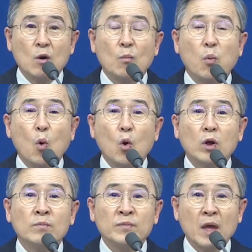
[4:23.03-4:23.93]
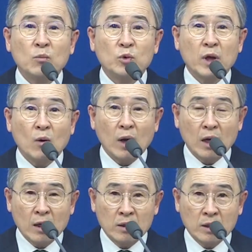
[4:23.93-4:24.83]
복음 때문에
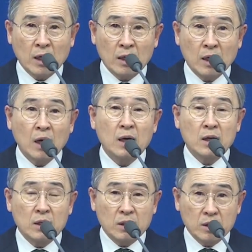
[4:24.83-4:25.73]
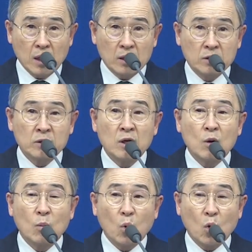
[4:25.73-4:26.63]
환란을 당하나 나는
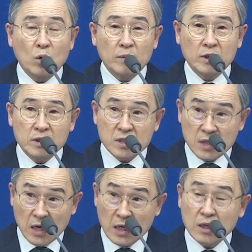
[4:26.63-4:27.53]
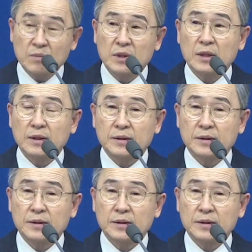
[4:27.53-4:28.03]
복음을 자랑합니다.